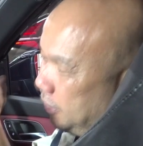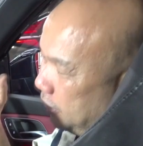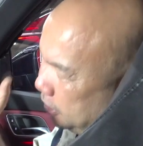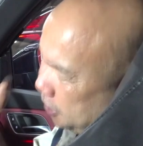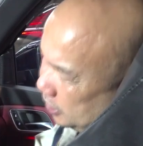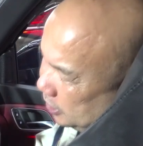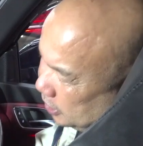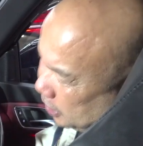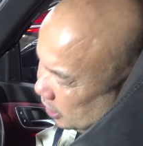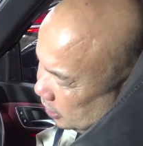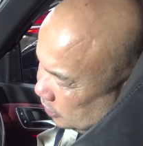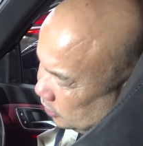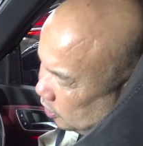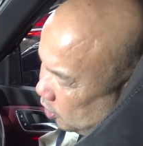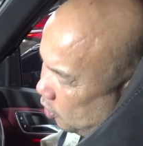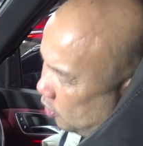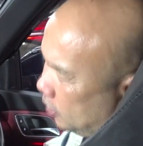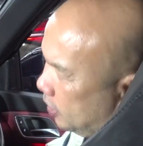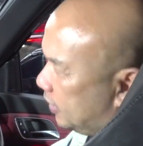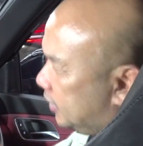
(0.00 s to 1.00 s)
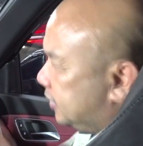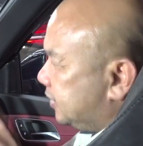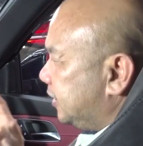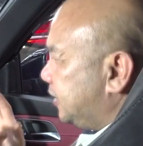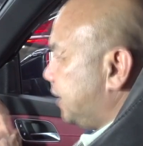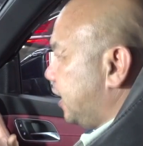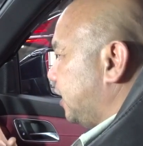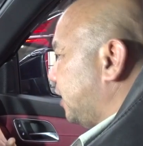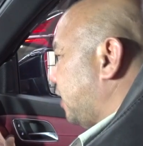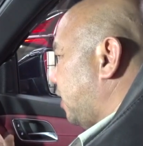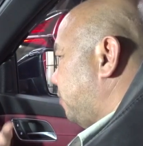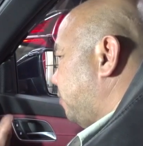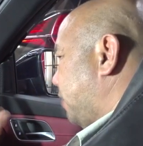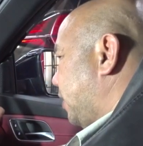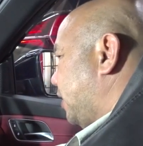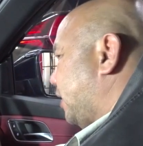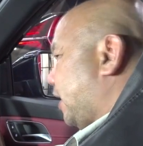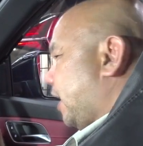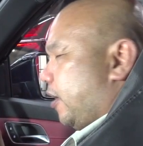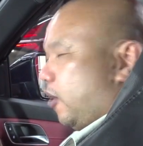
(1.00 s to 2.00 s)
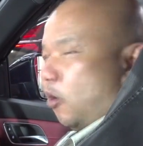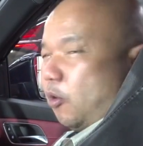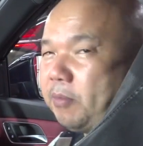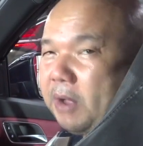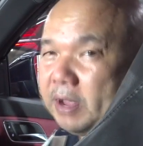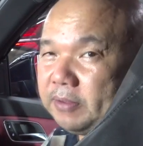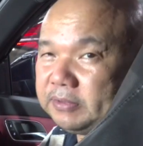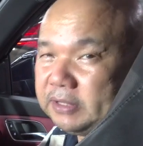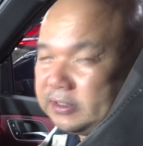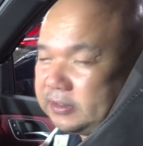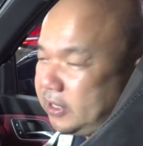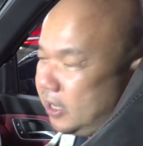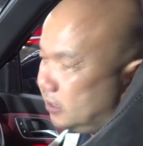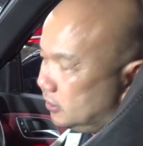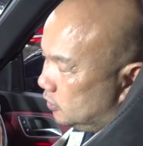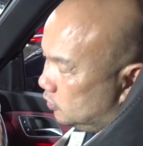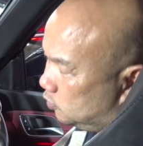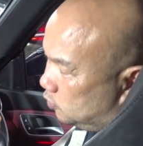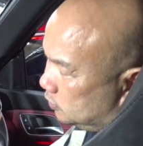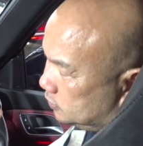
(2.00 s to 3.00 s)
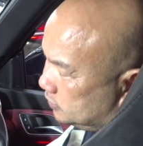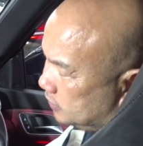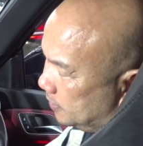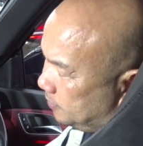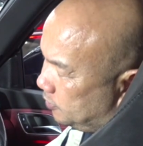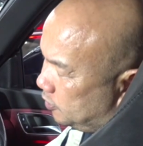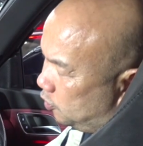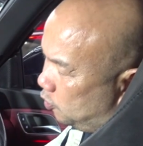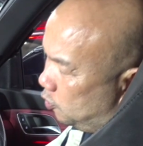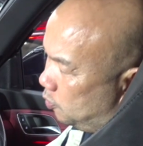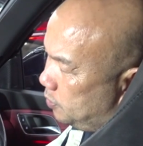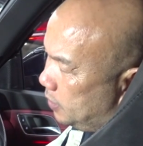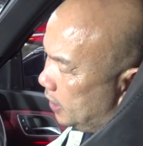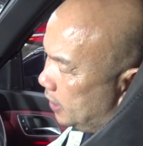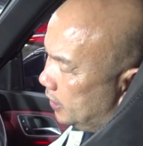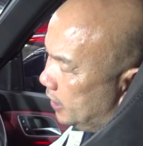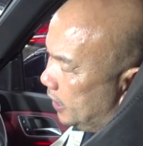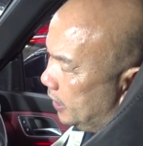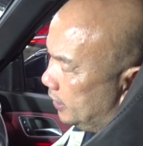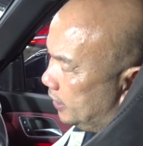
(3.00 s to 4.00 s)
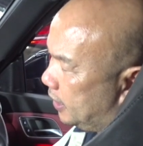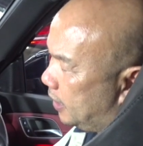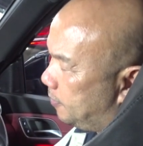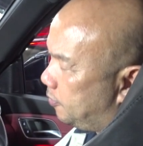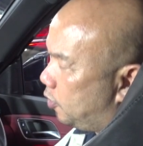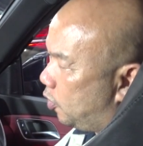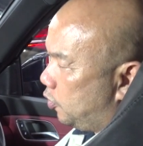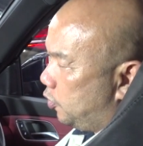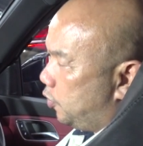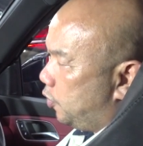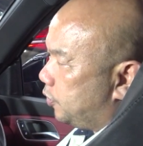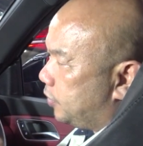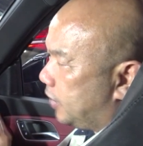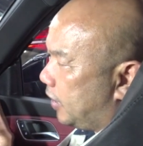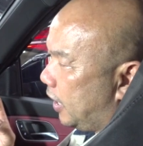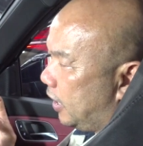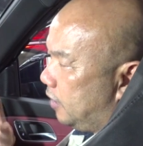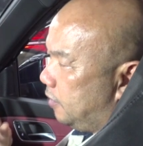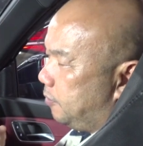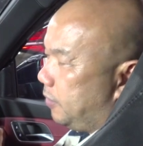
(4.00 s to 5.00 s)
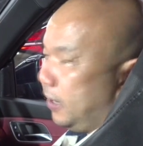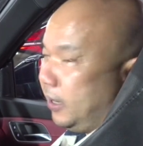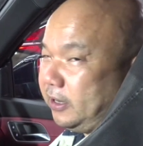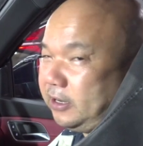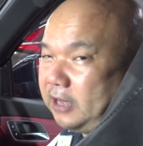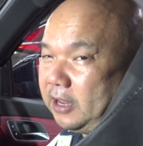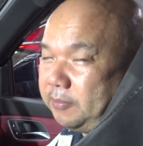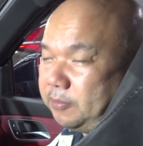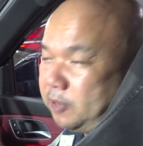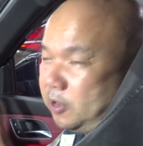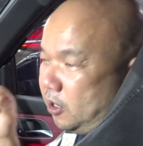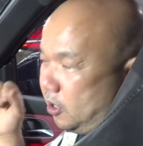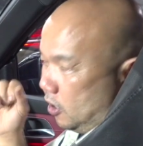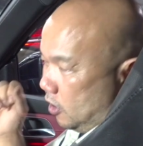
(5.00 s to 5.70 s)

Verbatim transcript: นี่คือขั้นตอนและก็เทคนิคนะครับในการออกแบบติดตั้งตัวซับที่หลุมยางอะไหล่นะครับของยี่ห้อ Caribass นะครับ